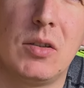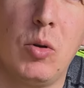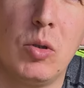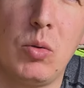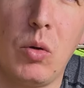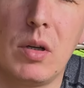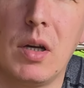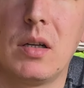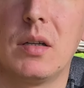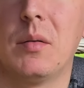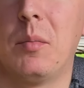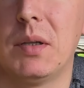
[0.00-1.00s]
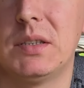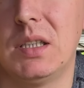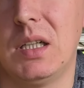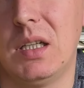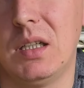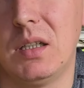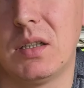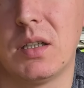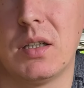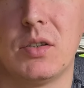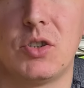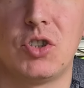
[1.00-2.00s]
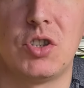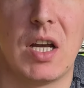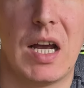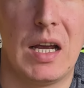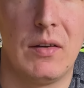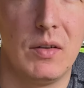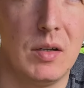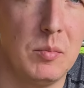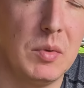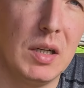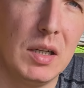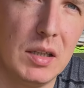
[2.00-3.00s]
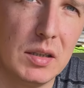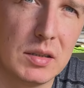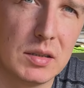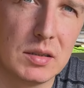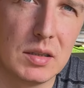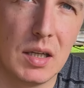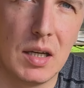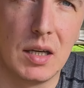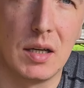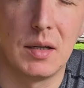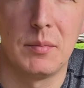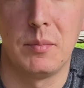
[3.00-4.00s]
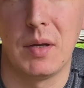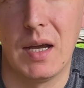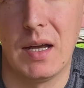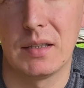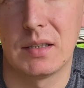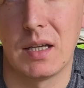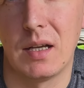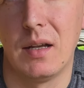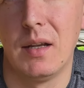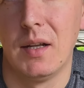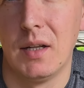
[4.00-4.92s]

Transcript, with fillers: культур, как базилик, щавель, мелисса, мята,